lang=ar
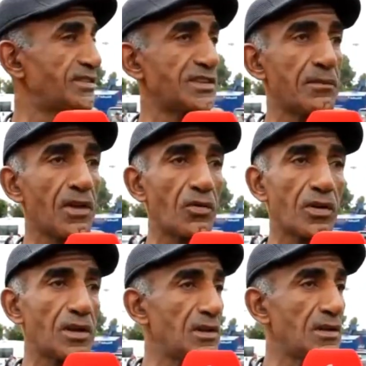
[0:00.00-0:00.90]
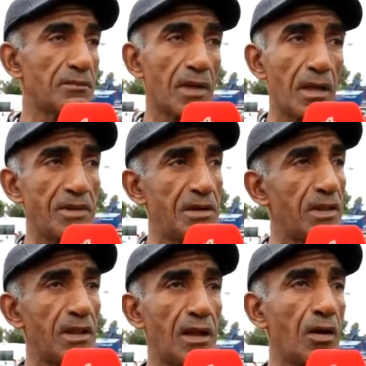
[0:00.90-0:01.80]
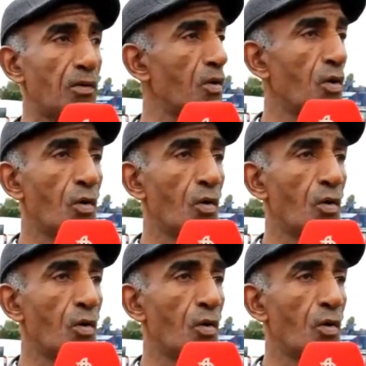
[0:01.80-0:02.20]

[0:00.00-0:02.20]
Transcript: الجامع وكيامنين بالله